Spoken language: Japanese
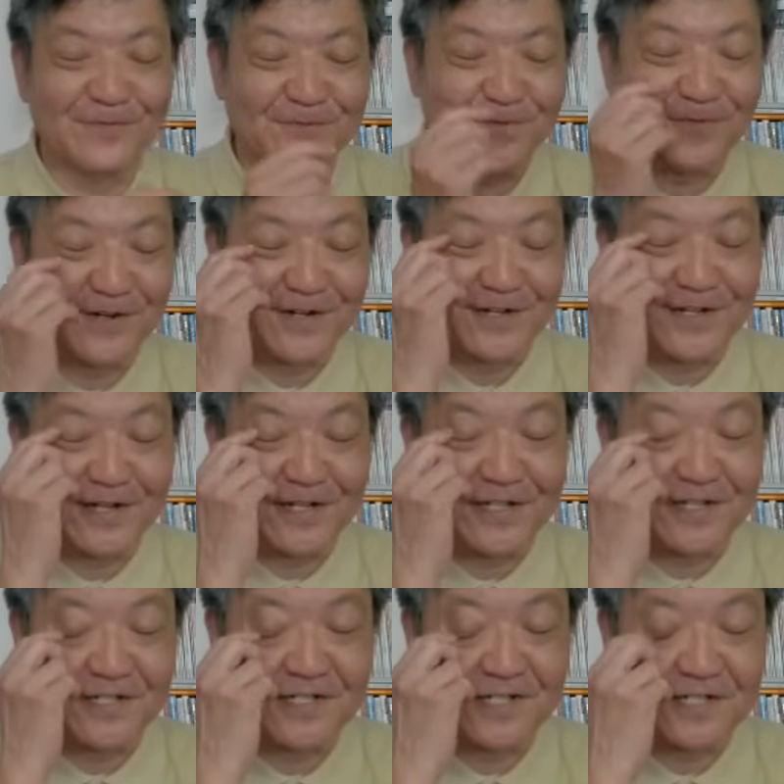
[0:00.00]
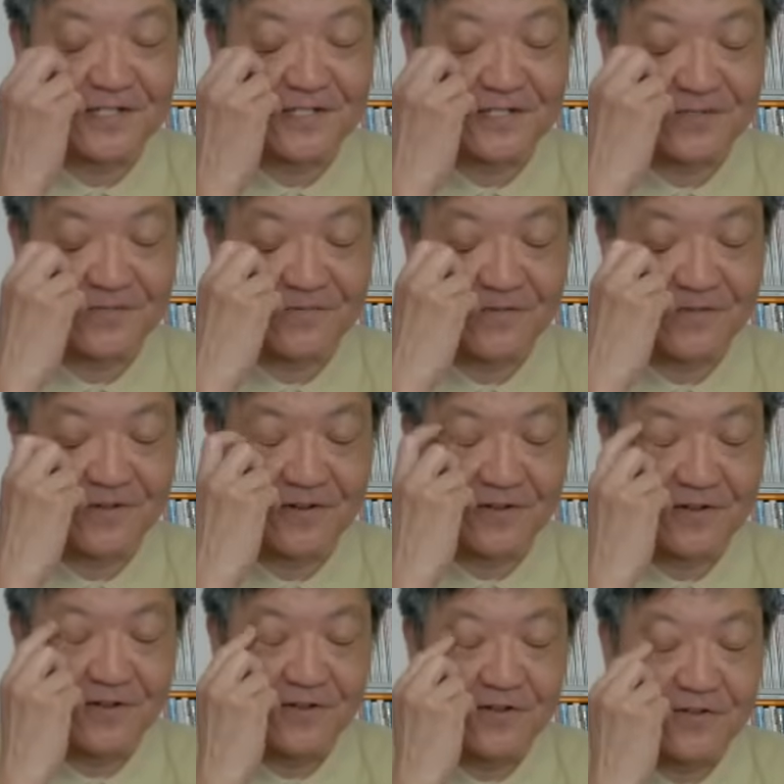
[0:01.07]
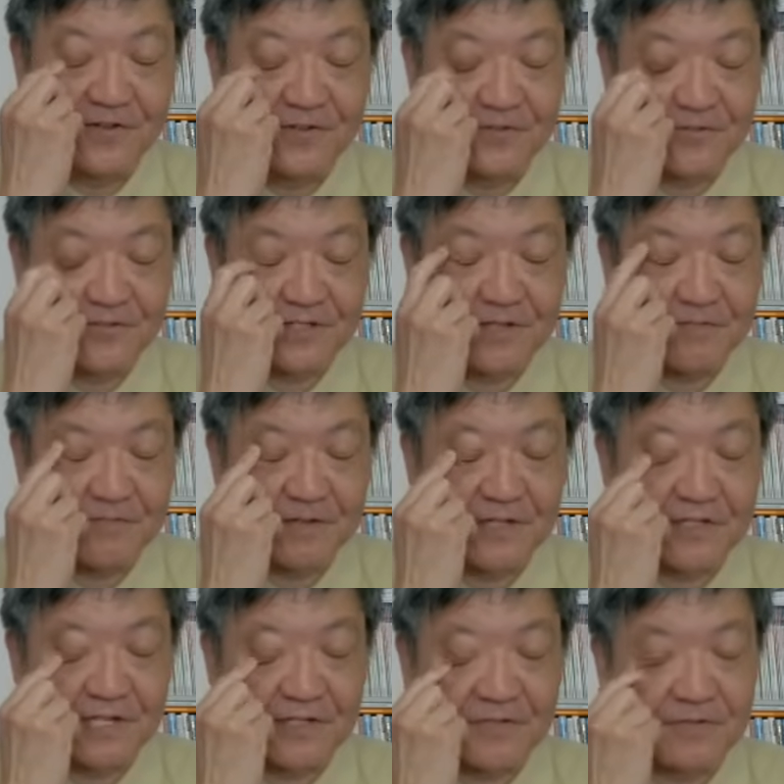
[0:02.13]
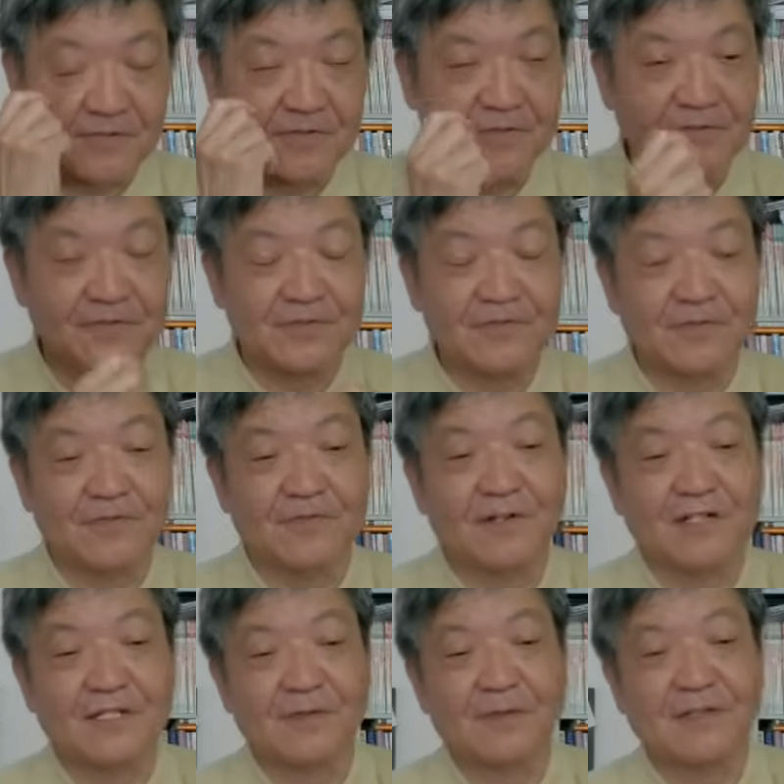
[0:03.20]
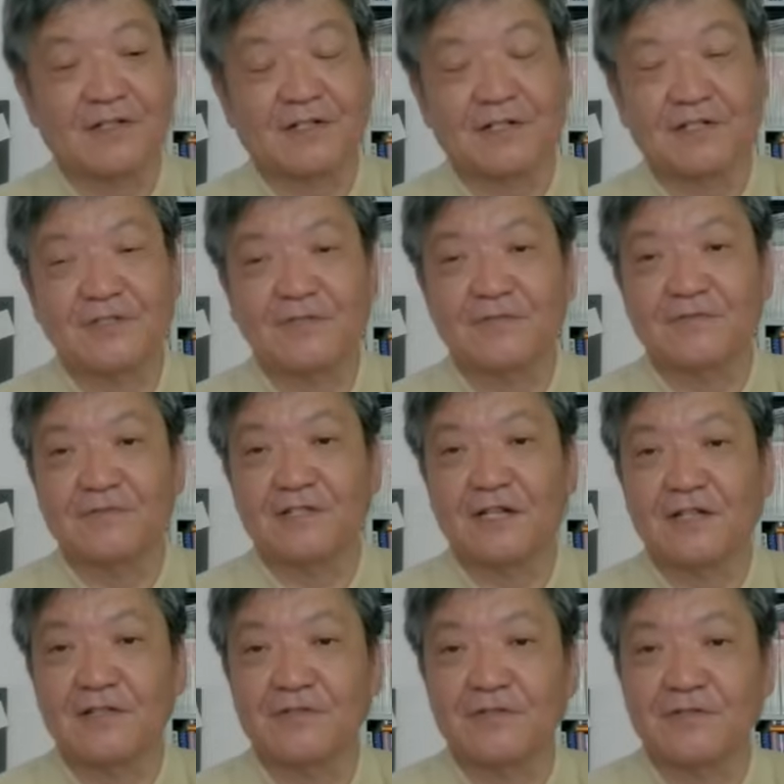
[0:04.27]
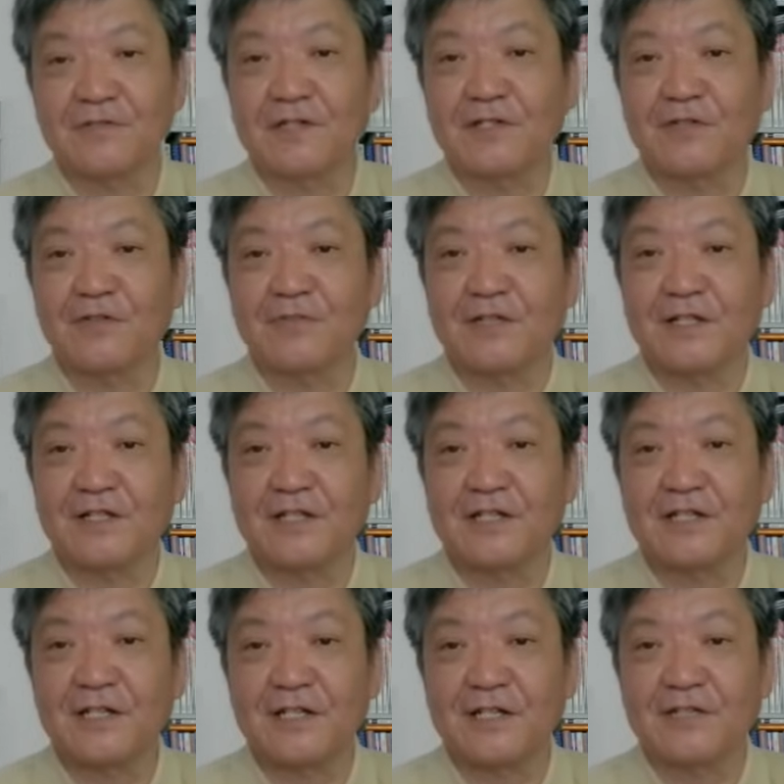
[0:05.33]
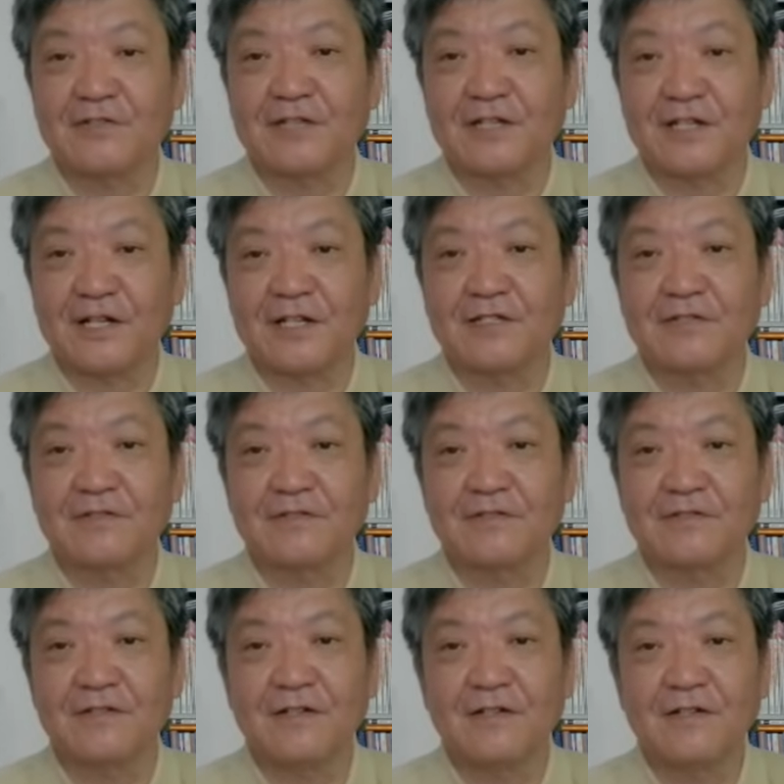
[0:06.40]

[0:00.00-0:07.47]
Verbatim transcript: ここが理解できないんですけども習近平さんという人の頭の中すごく単純にできてるみたいで嫌いなやつが嫌いって